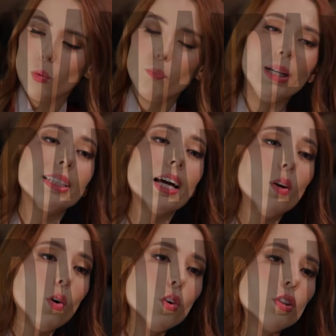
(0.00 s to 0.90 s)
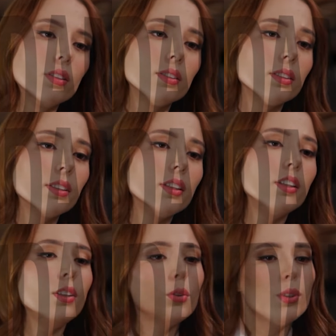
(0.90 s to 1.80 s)
un pantalón
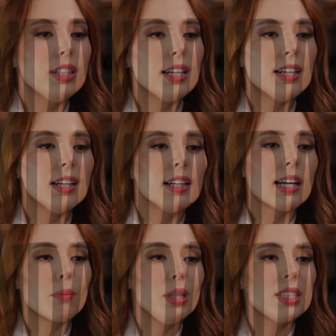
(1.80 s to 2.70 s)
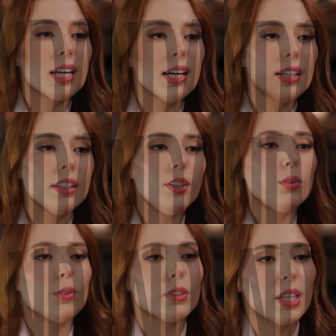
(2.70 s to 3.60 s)
y una camisa
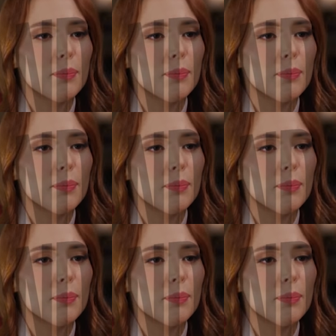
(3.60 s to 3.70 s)
y unos